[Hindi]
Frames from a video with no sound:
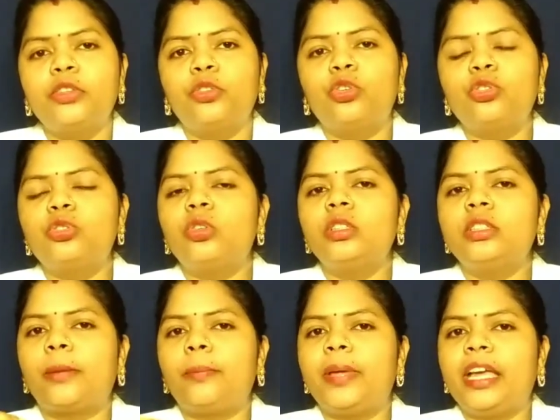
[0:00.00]
दोस्तों
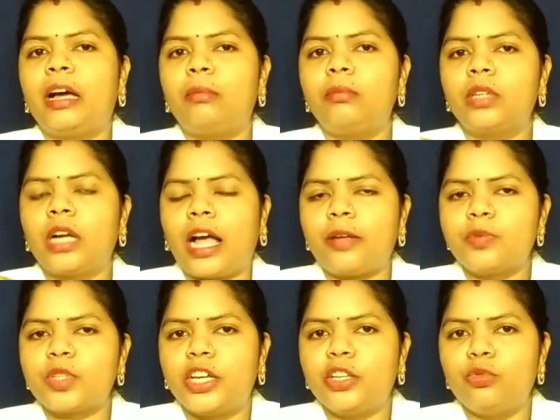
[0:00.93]
जब भी हम
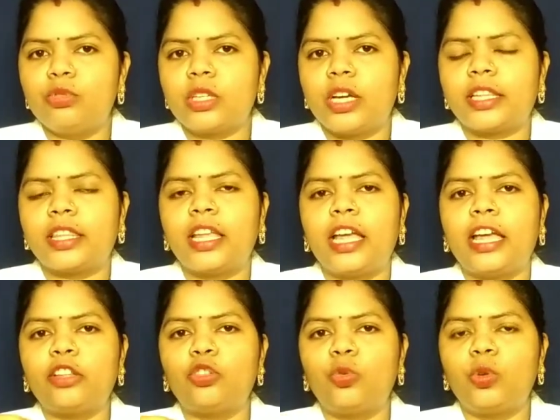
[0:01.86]
काप्स का यूज़ करते
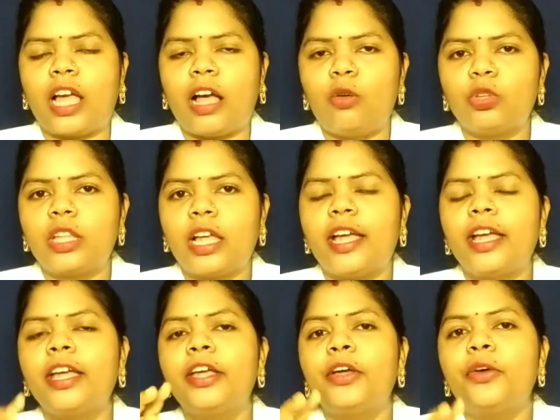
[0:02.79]
हैं तो क्या होता है